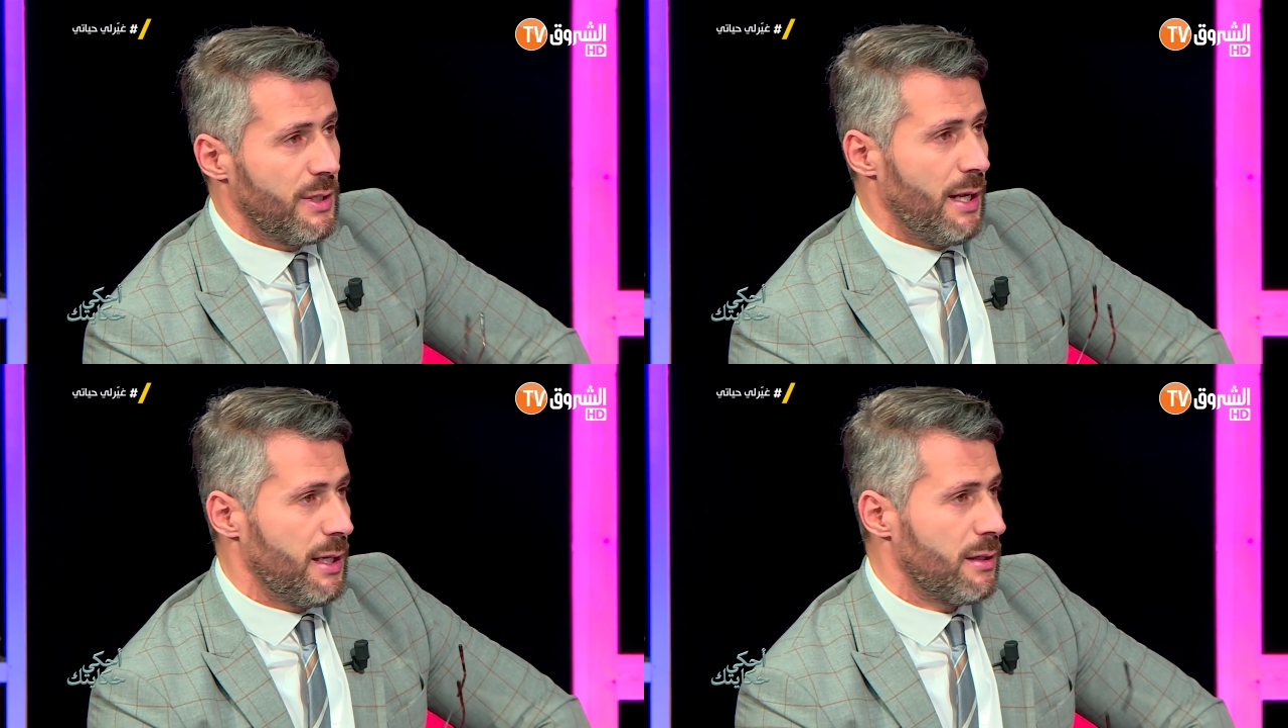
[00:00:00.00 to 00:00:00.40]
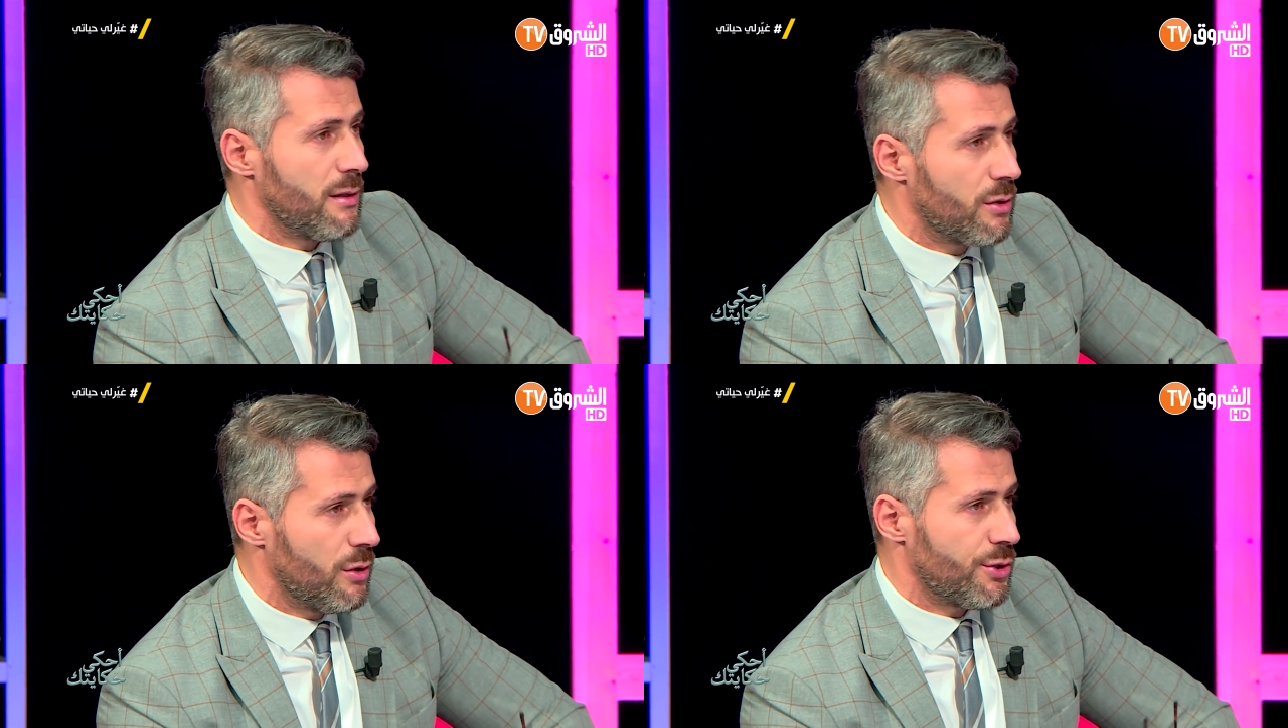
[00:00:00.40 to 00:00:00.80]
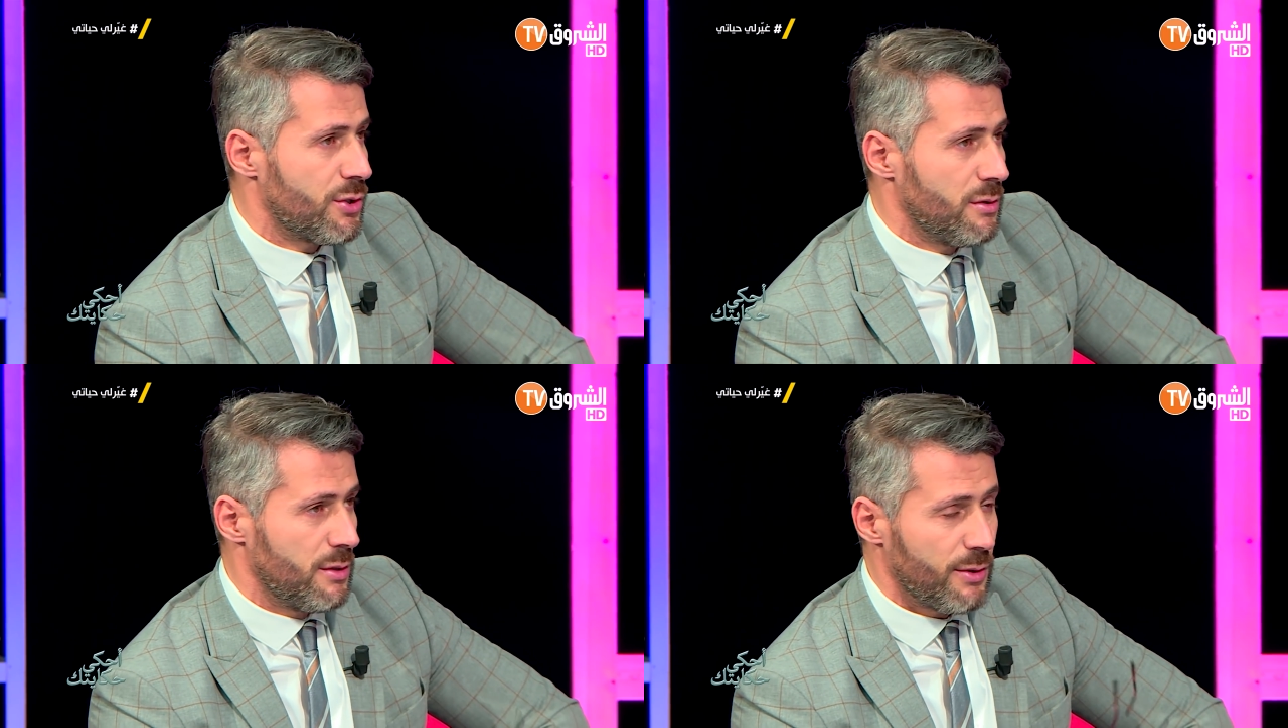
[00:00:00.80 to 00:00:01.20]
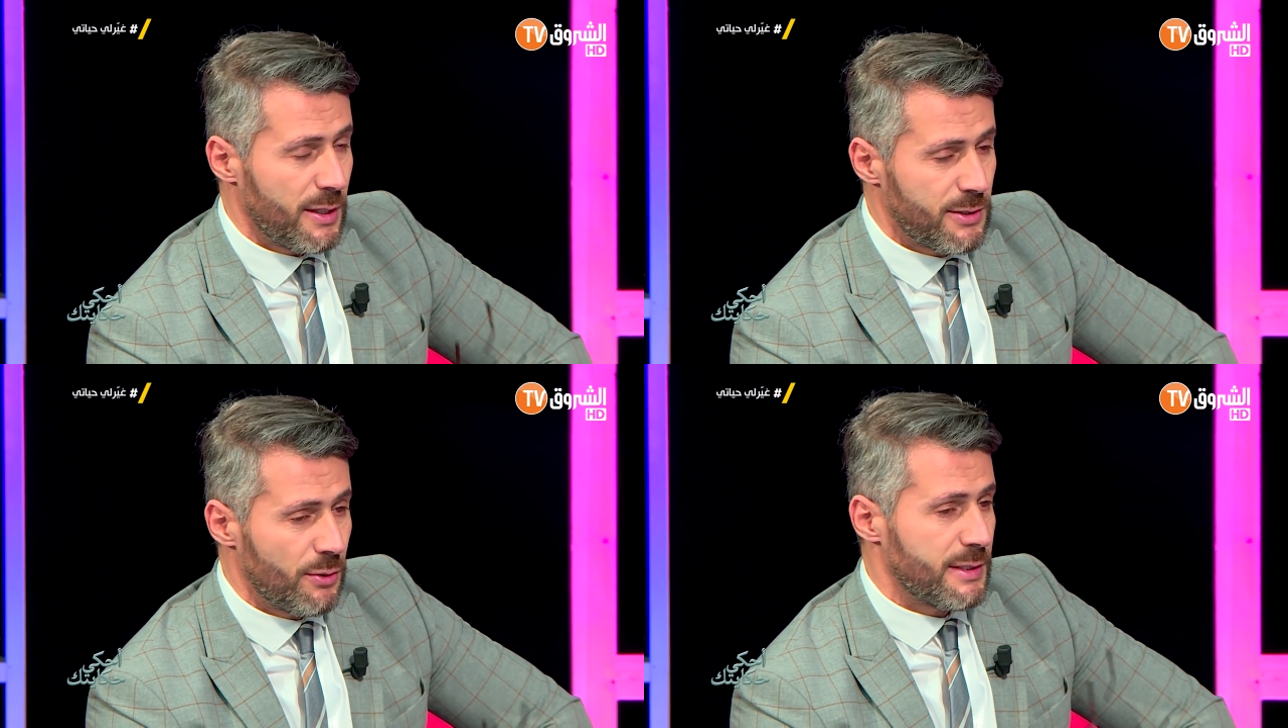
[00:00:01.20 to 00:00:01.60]
يعني كوتش
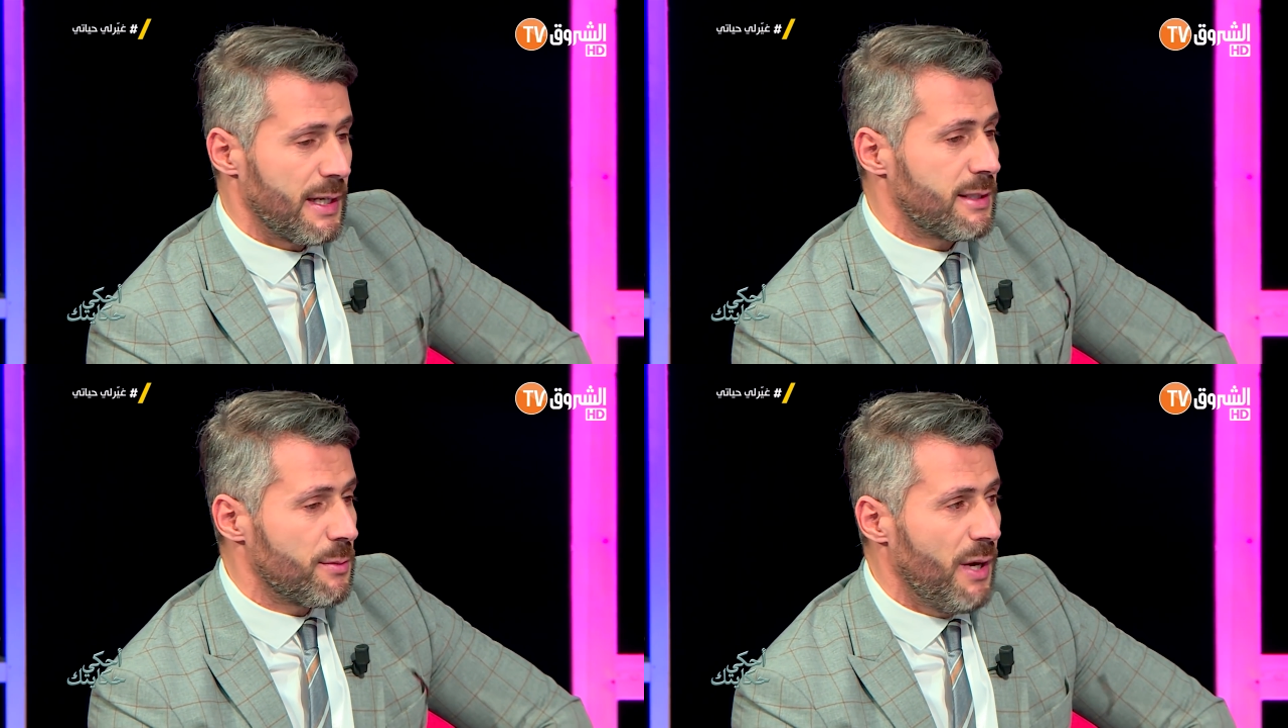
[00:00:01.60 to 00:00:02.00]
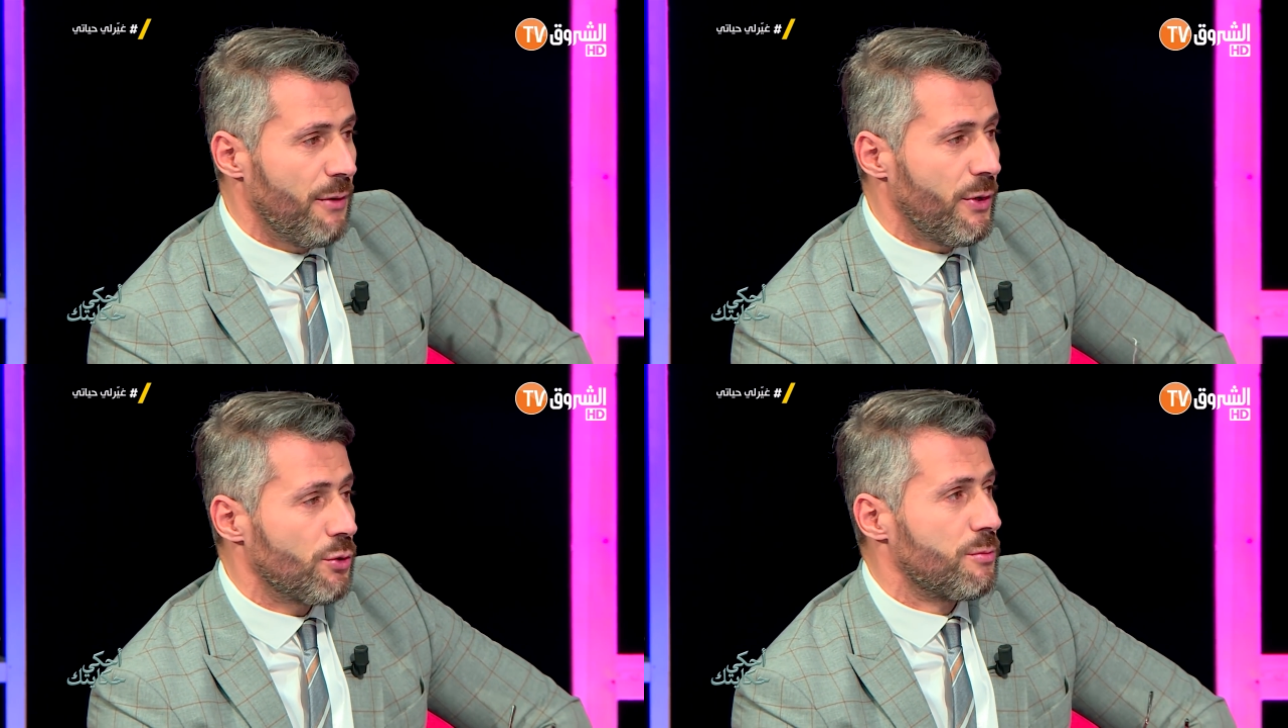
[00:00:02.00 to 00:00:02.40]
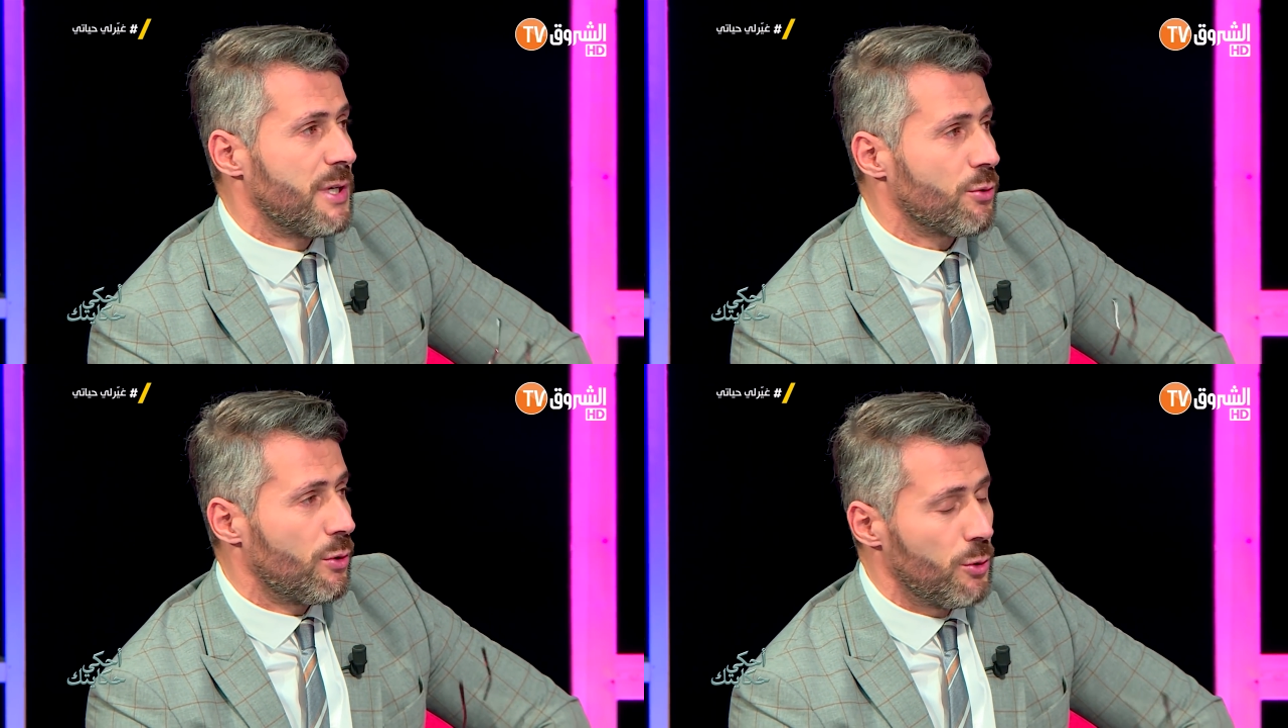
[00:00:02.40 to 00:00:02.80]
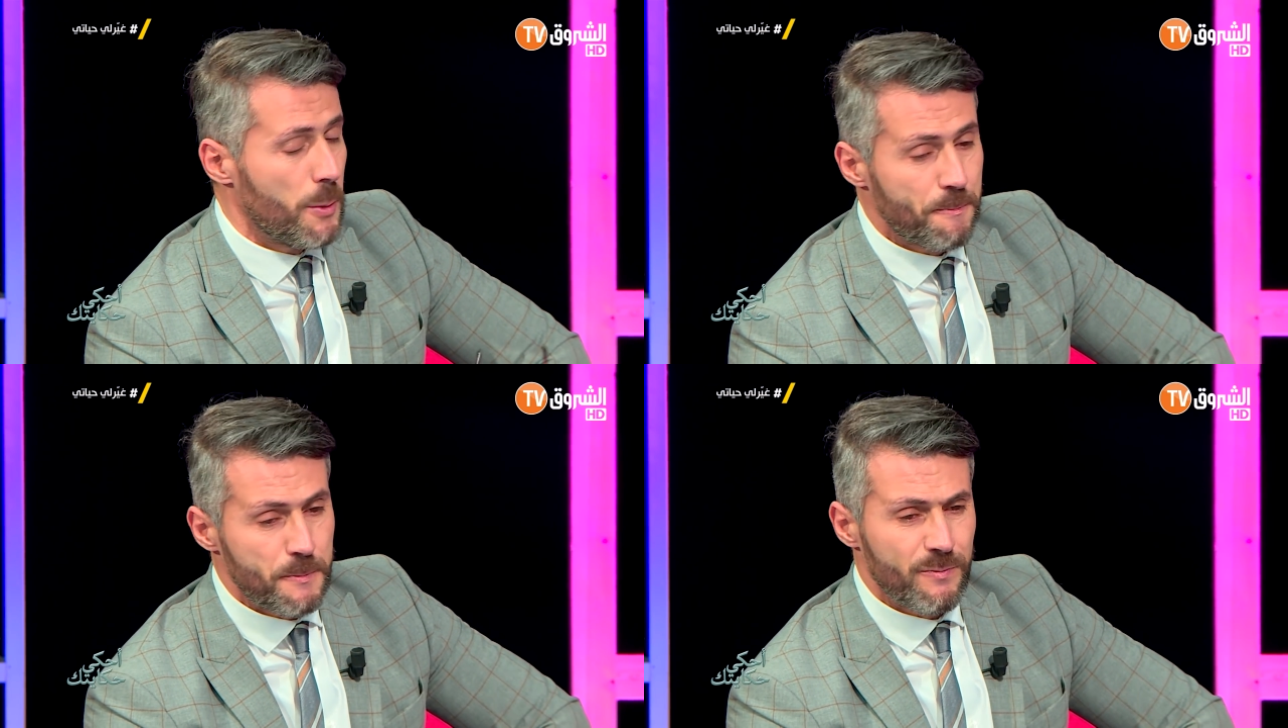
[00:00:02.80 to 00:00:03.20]
نيوتريسيونيست تتبع فيه وتبدا تقول له